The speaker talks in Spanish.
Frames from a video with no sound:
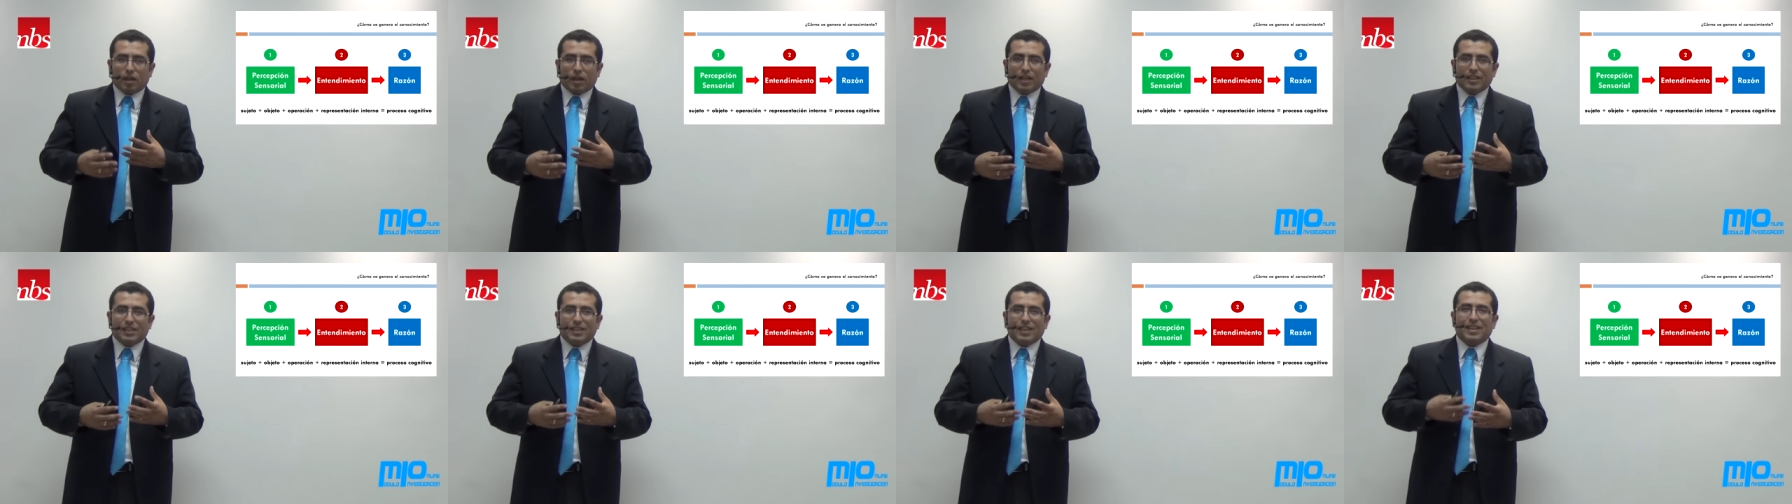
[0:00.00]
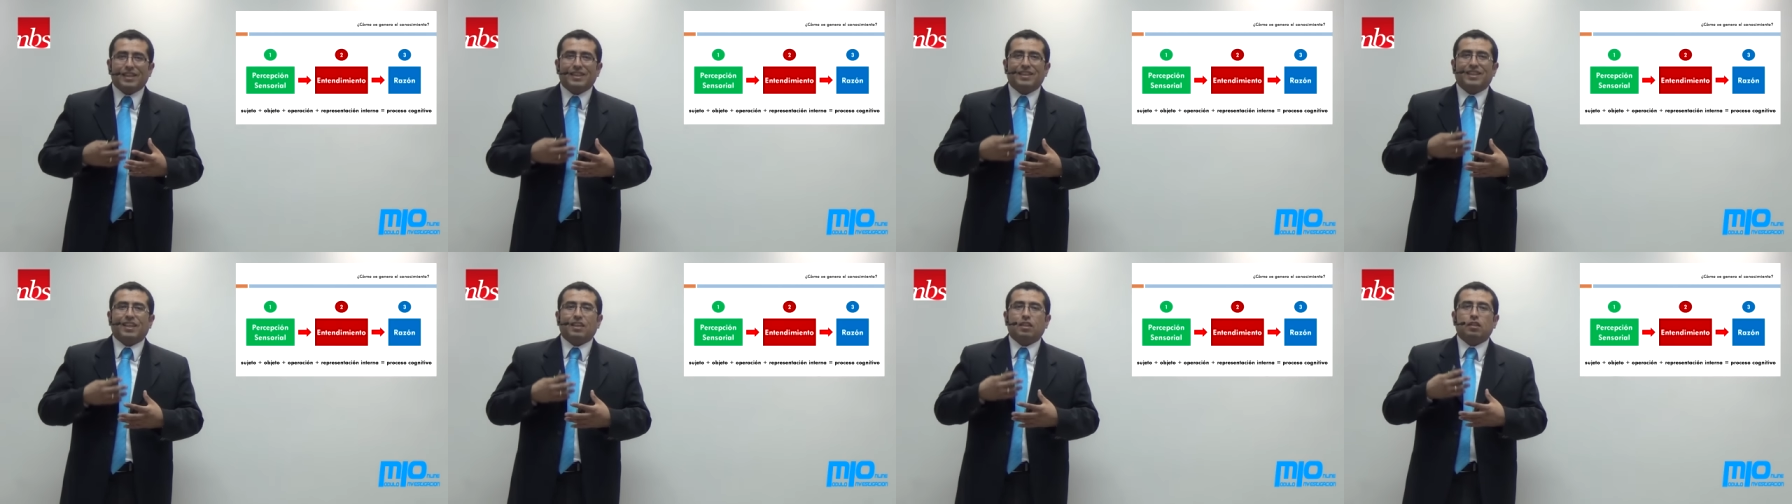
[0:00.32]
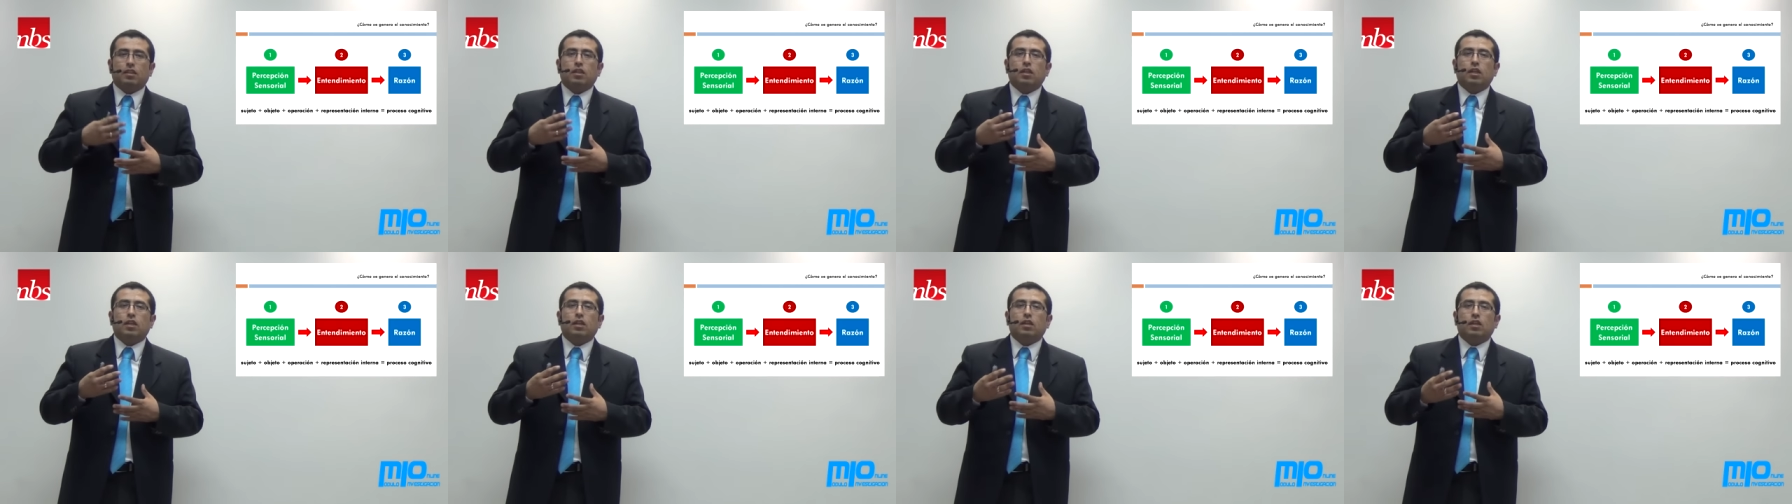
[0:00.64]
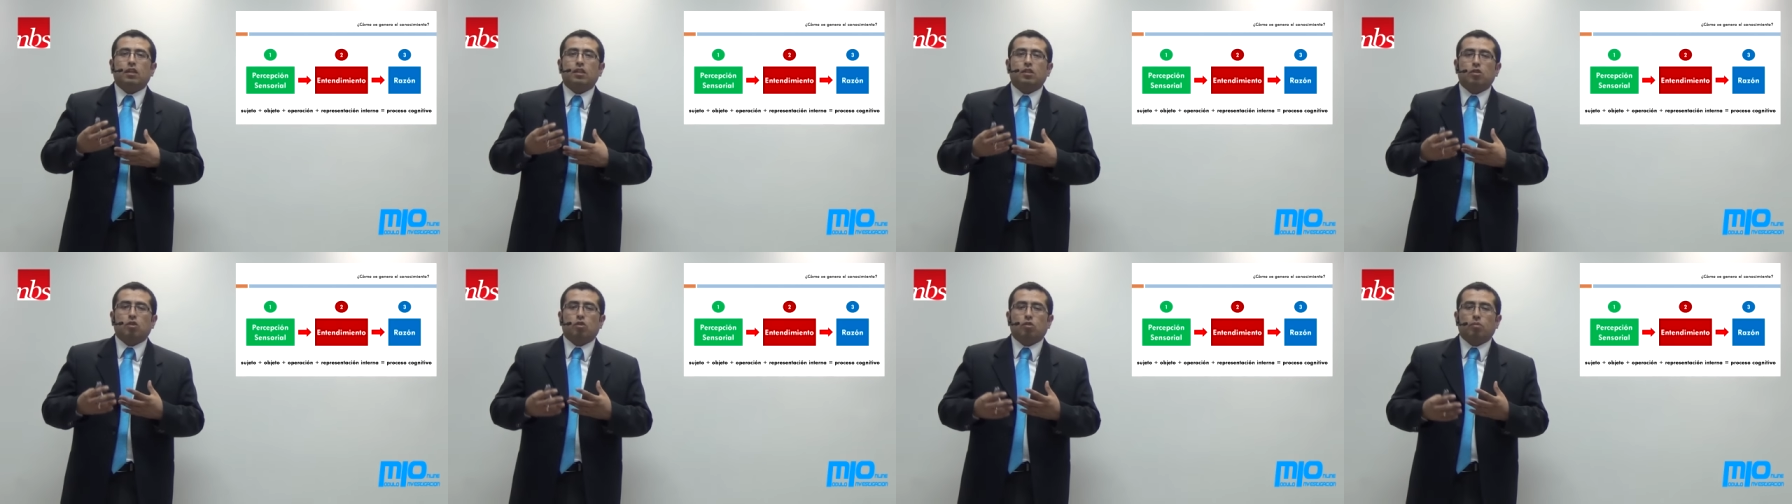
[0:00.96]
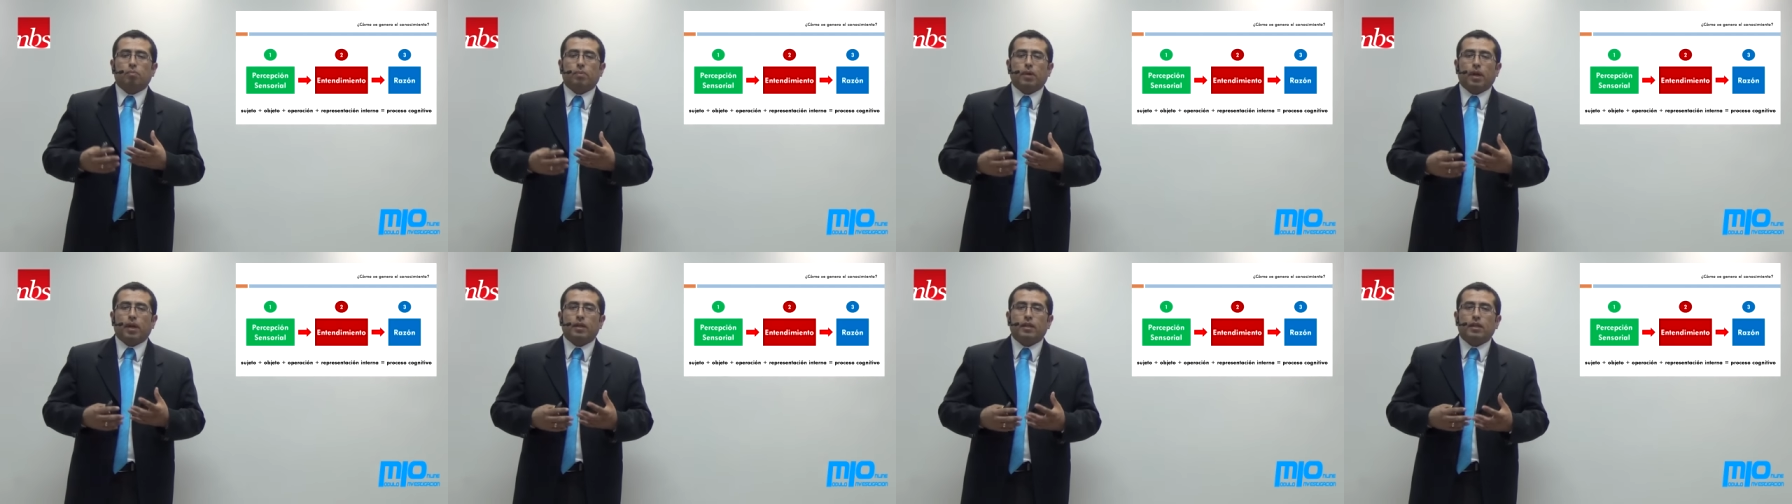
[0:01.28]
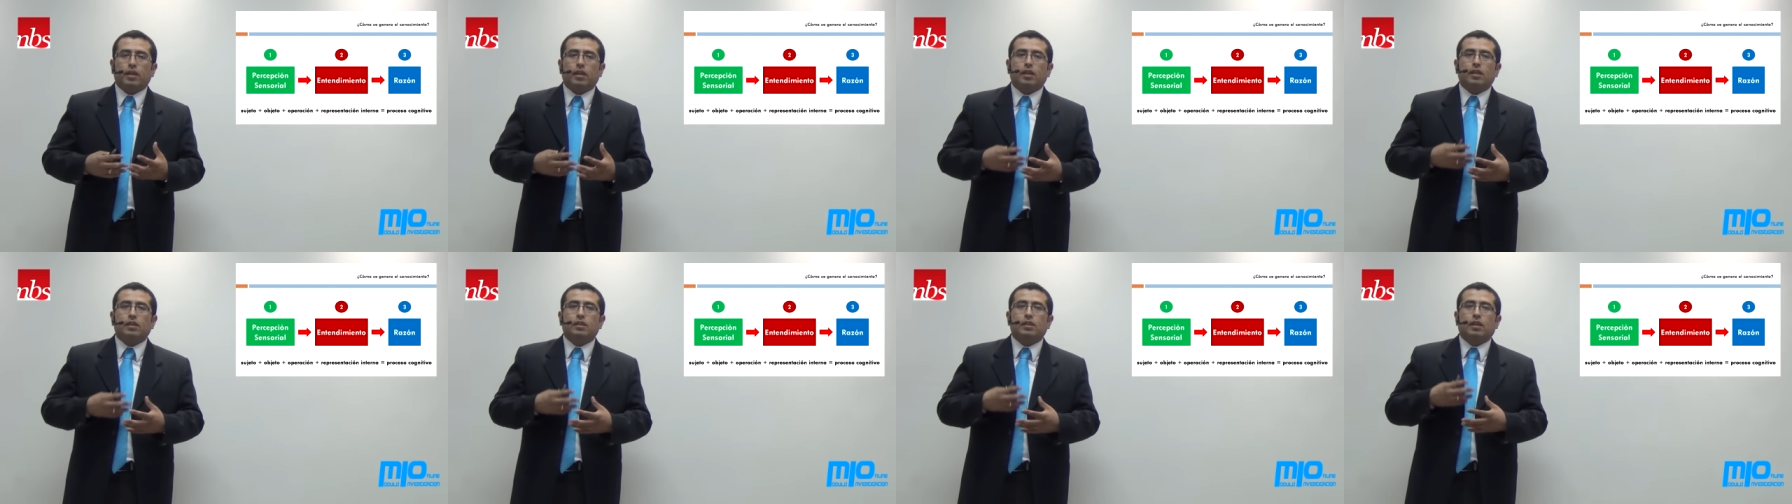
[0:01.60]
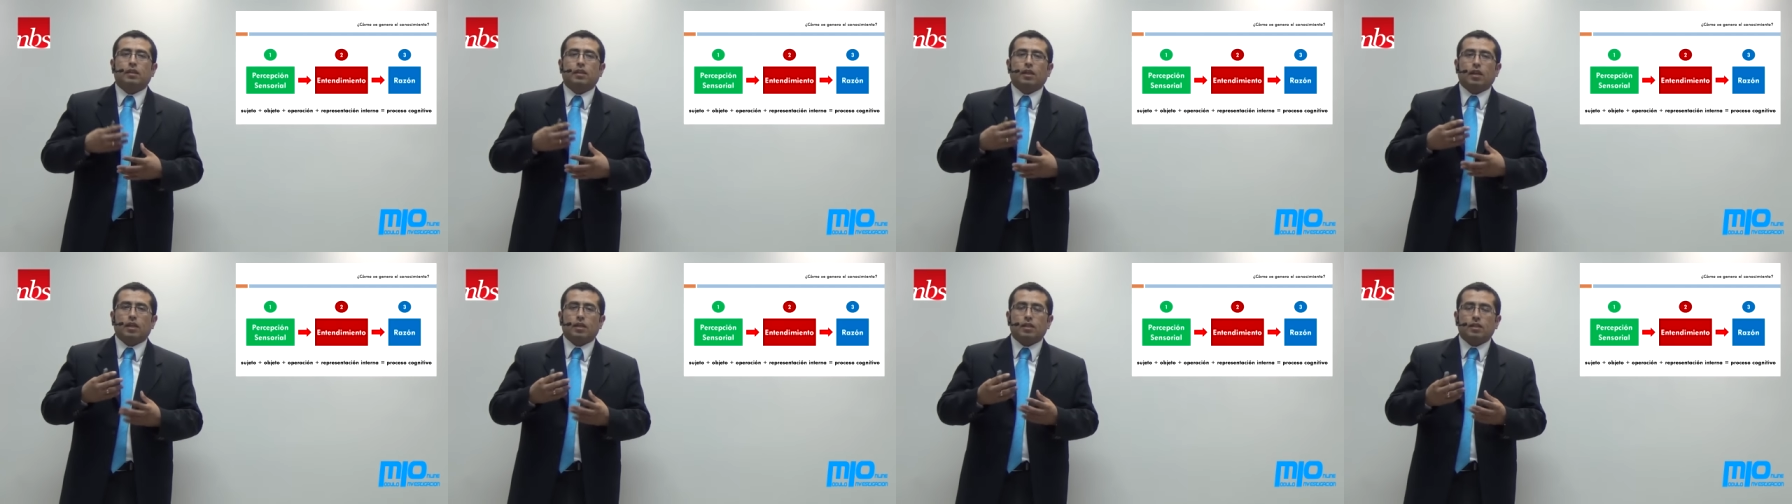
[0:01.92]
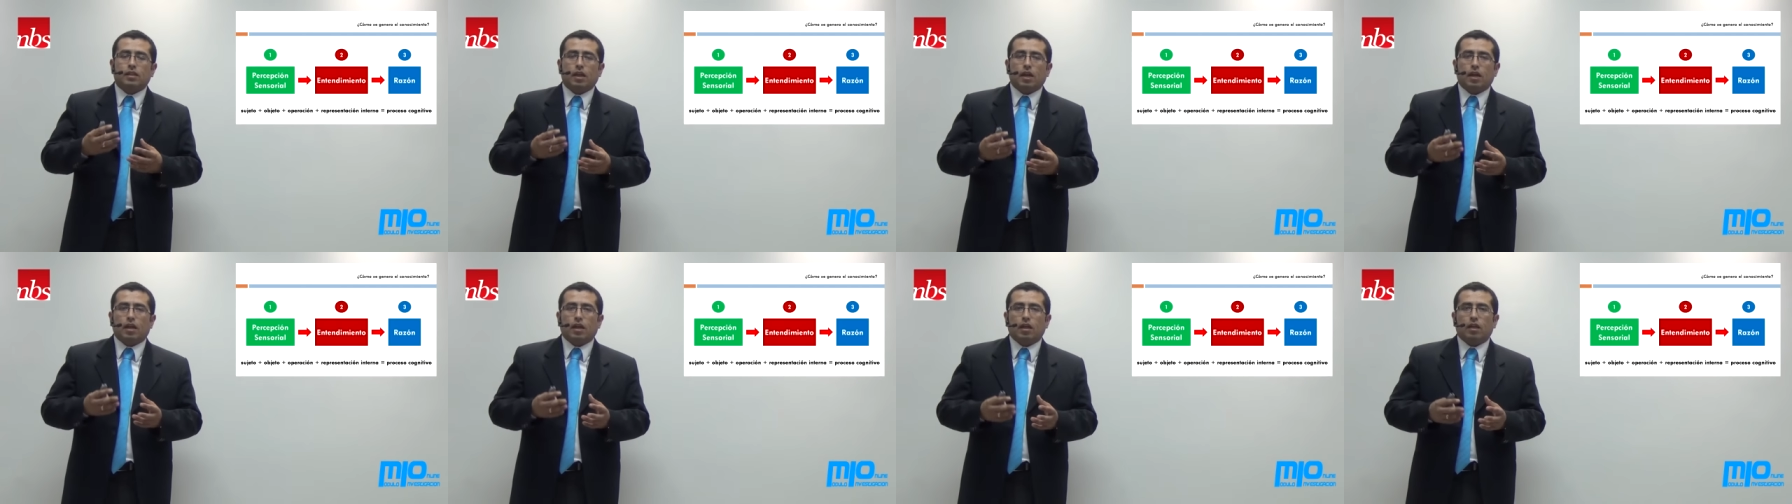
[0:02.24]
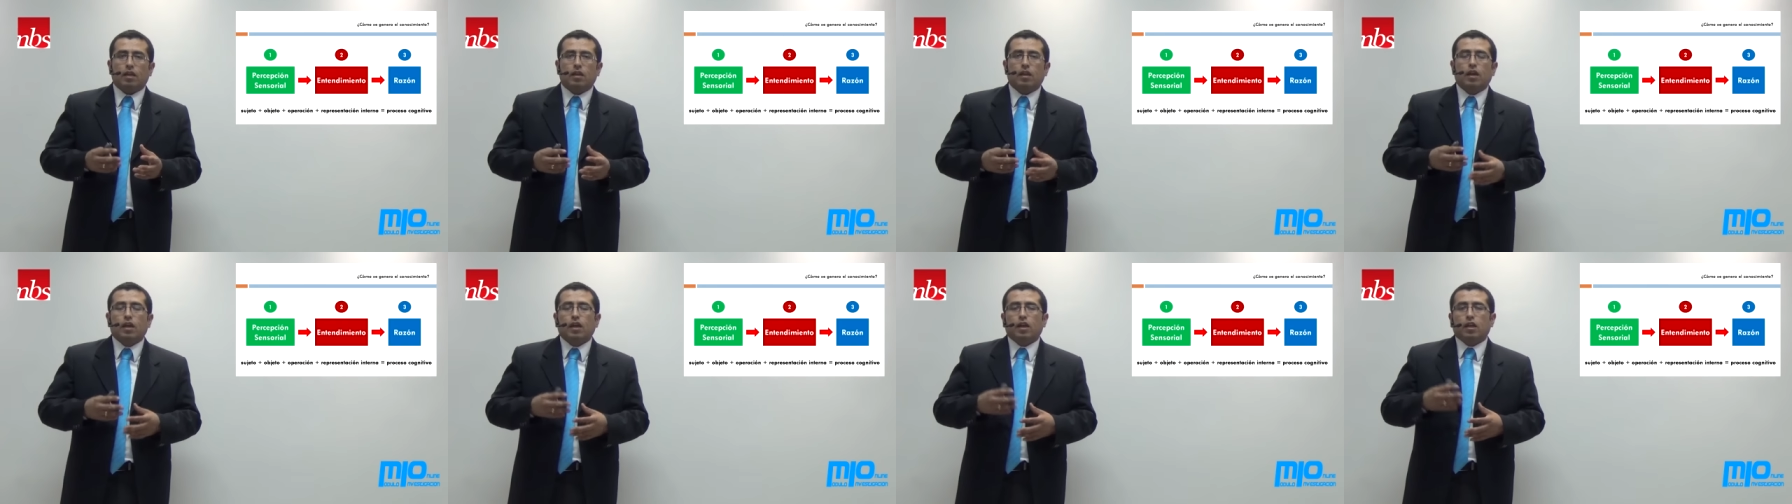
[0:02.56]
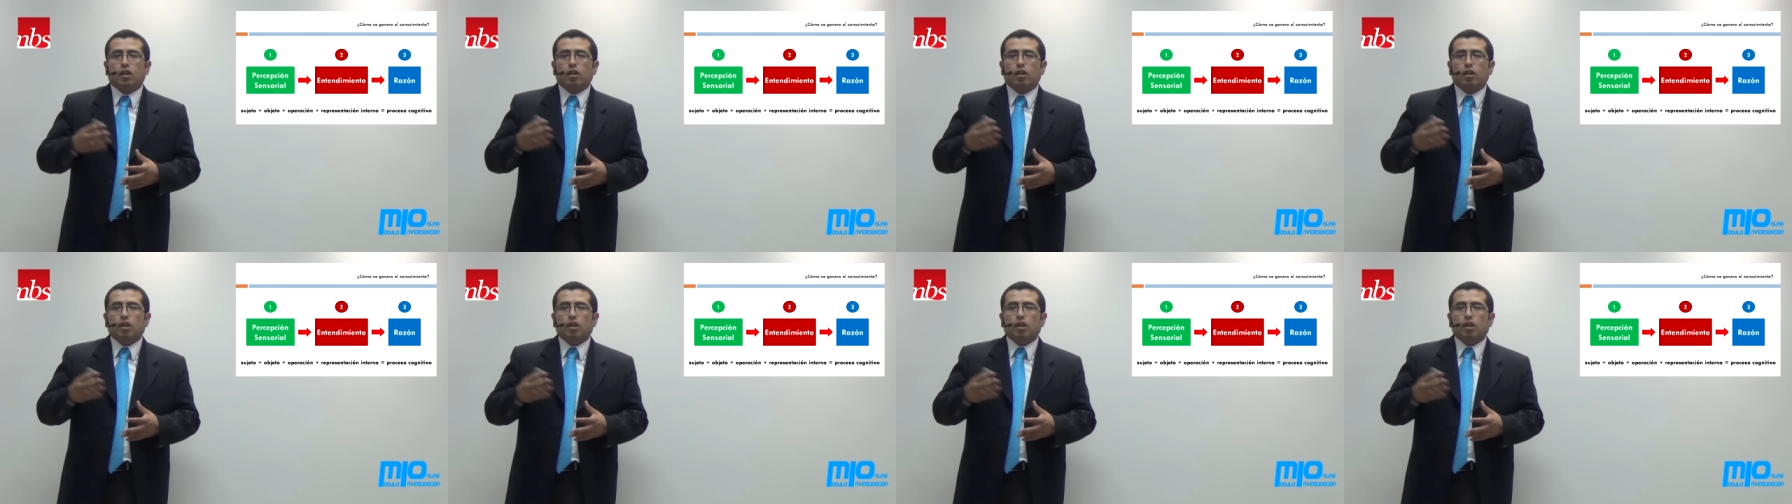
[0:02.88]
es entendida, es comprendida, es analizada